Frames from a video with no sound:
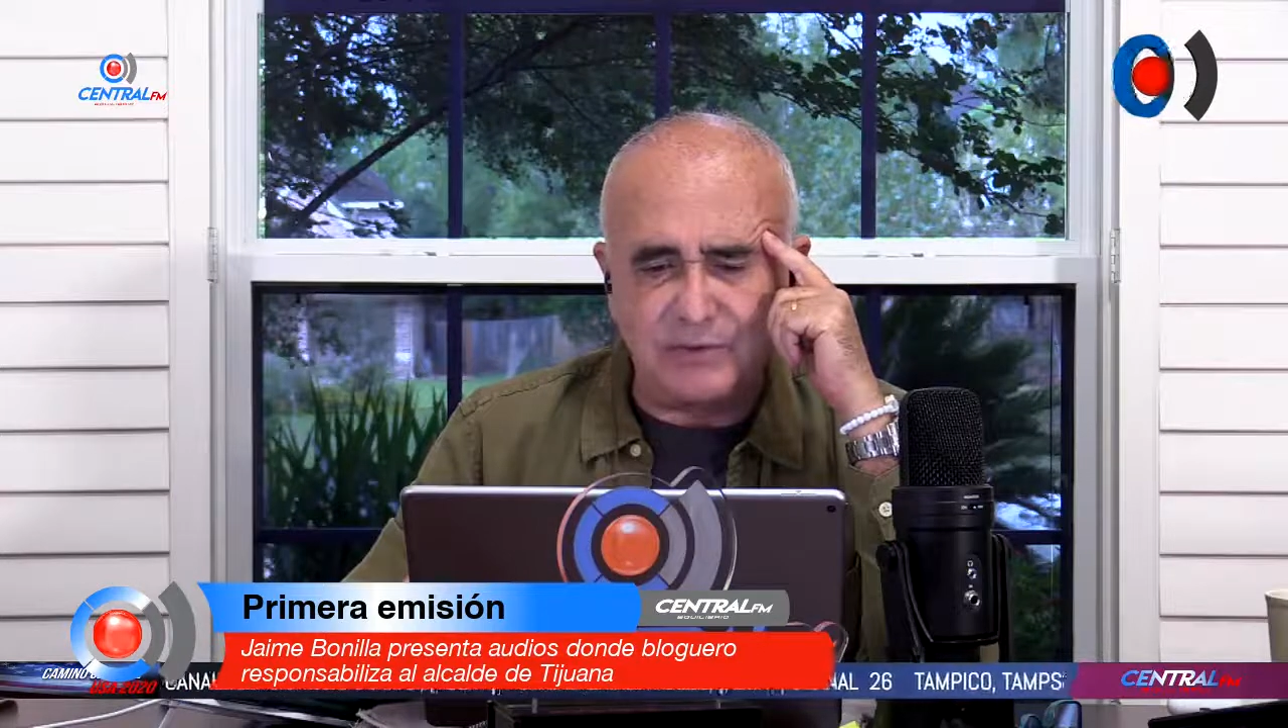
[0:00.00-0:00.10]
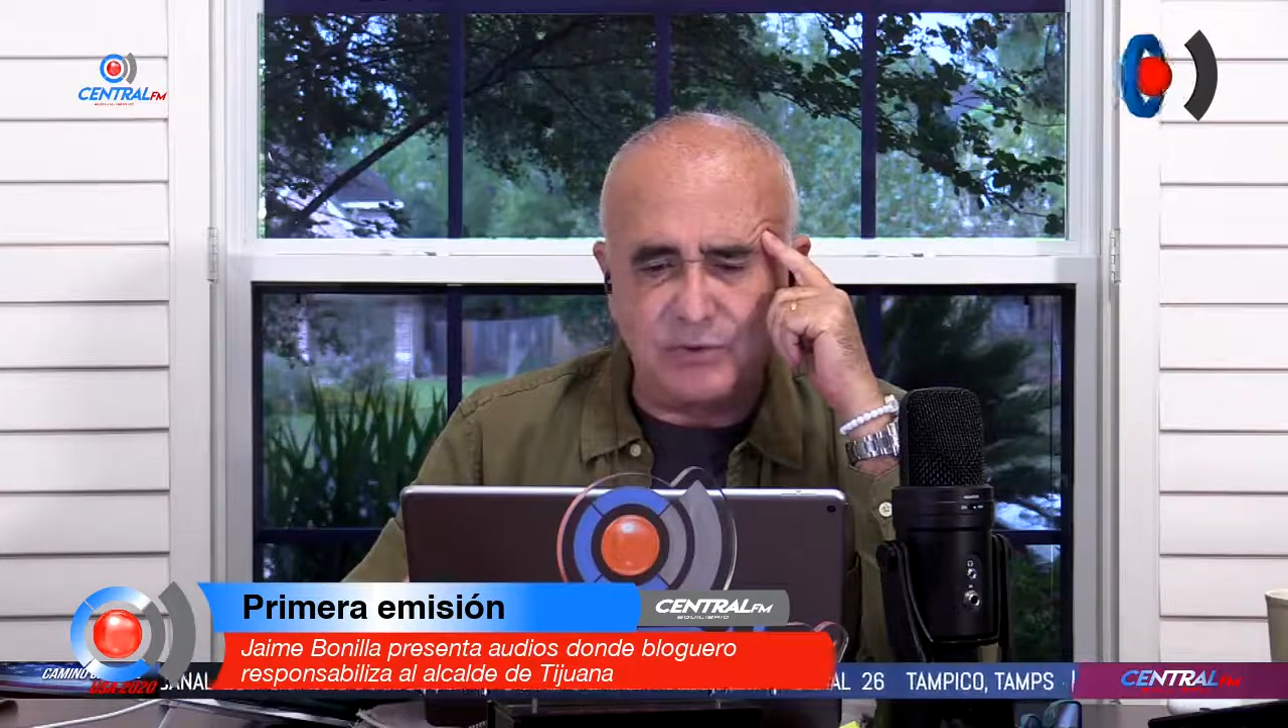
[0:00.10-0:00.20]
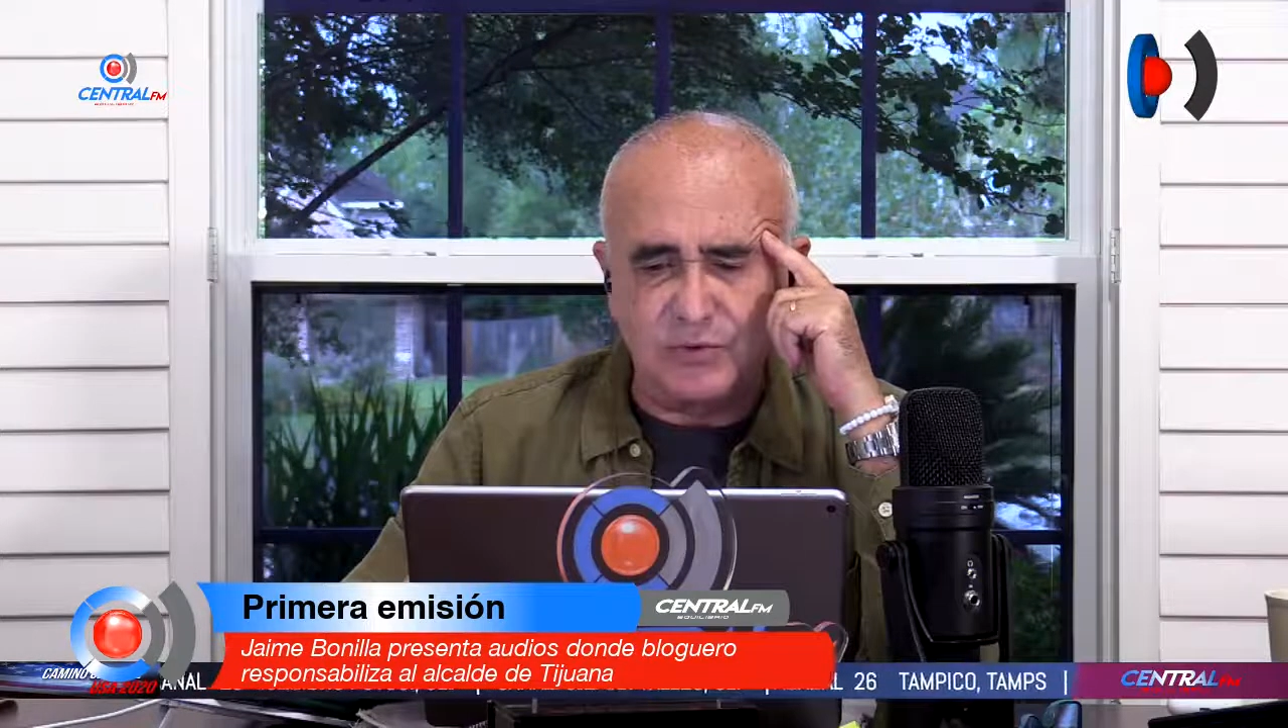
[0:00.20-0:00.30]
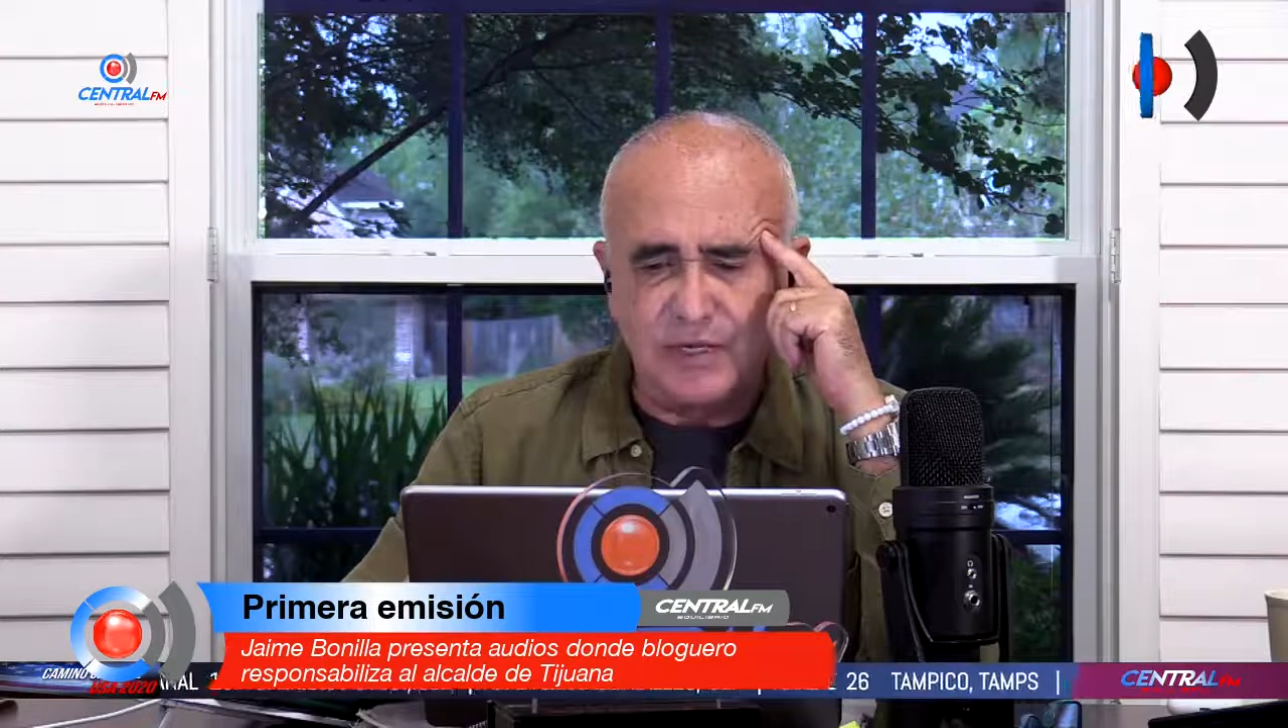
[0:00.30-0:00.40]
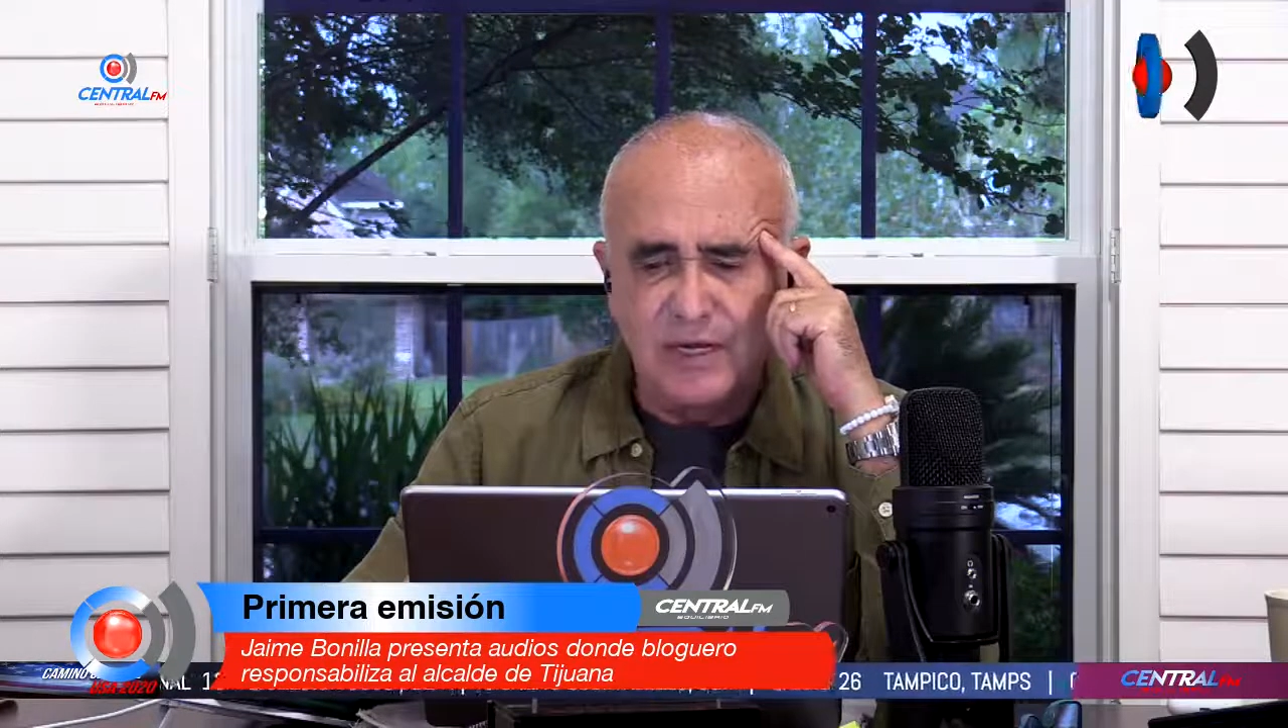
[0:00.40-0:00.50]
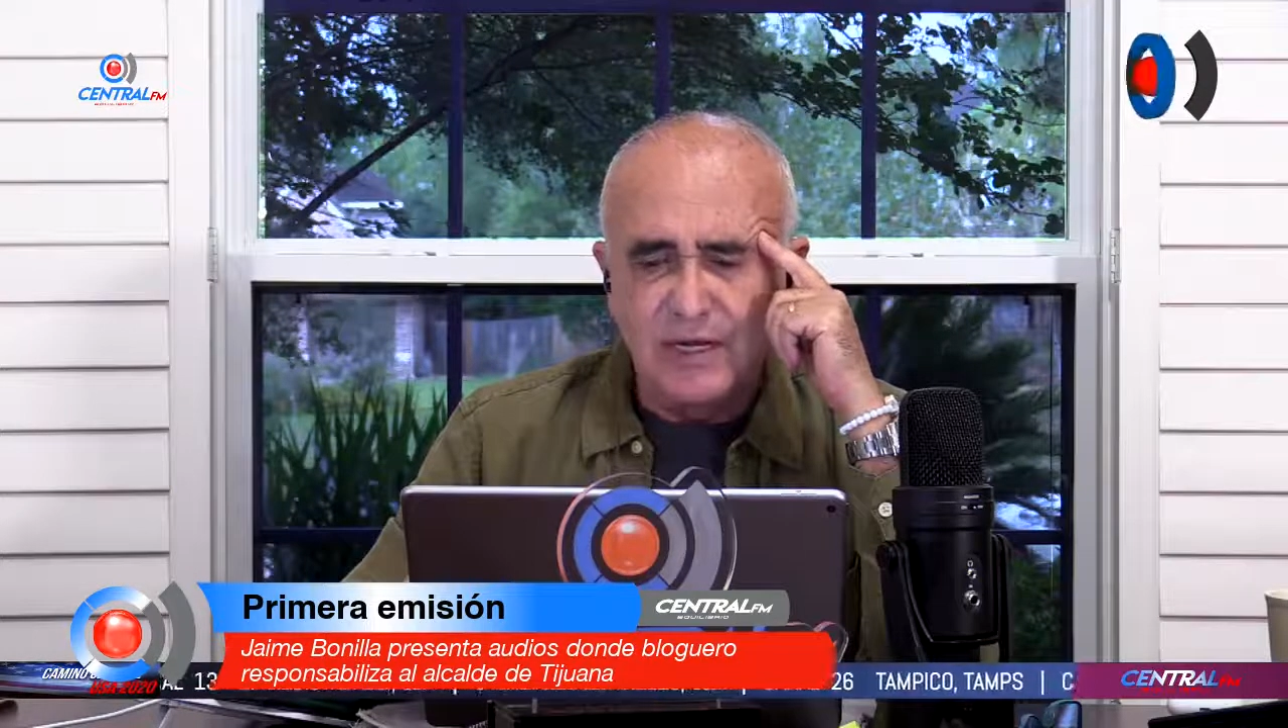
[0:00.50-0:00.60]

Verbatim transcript: Cruz,